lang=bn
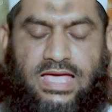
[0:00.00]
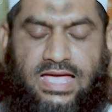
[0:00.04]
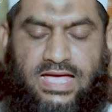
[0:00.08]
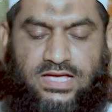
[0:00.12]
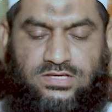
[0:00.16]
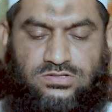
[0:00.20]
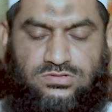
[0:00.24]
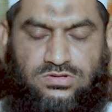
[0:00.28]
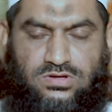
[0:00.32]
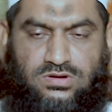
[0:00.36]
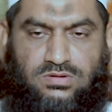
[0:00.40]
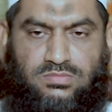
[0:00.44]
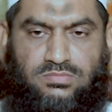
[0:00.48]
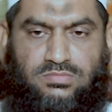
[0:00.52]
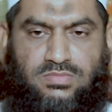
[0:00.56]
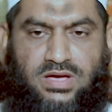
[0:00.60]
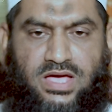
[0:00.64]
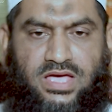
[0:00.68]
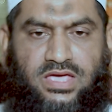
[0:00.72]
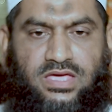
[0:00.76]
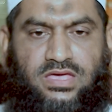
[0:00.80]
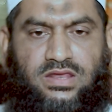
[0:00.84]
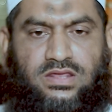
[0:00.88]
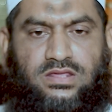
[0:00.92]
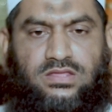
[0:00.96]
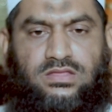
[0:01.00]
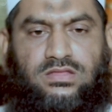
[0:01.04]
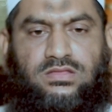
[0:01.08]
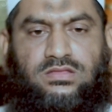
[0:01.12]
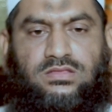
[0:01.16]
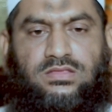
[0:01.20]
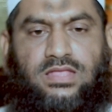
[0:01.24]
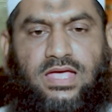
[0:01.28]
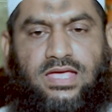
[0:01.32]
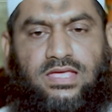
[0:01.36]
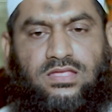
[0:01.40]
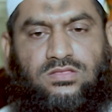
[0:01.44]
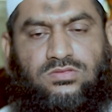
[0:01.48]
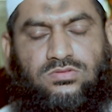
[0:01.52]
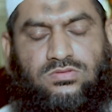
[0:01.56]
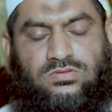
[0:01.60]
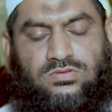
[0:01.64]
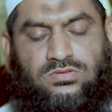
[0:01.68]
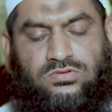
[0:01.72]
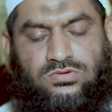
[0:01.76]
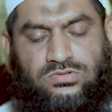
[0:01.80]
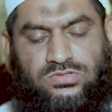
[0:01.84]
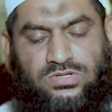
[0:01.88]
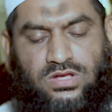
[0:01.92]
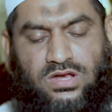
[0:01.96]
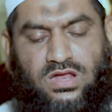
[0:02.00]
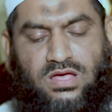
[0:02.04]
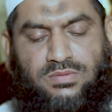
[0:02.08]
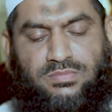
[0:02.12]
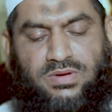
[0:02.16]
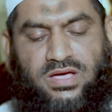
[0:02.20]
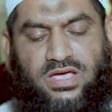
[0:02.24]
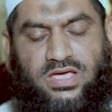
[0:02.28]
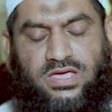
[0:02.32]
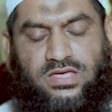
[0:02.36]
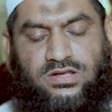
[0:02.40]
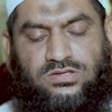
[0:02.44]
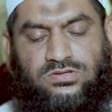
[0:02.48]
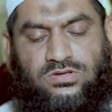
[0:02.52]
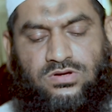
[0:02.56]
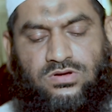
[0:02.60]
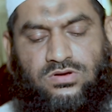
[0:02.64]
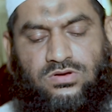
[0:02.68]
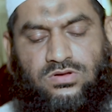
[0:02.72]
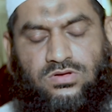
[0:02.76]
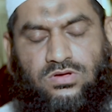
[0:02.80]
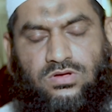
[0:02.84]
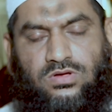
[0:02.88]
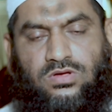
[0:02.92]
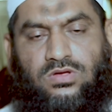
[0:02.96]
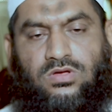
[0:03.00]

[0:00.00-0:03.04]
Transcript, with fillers: একজন মায়ের দায়িত্বশীলা মায়ের জন্য